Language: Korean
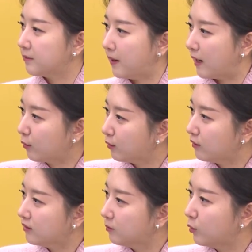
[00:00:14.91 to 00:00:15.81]
바로
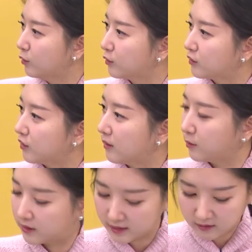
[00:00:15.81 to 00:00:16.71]
본론으로 들어가
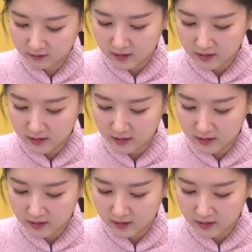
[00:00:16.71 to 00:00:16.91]
볼까요?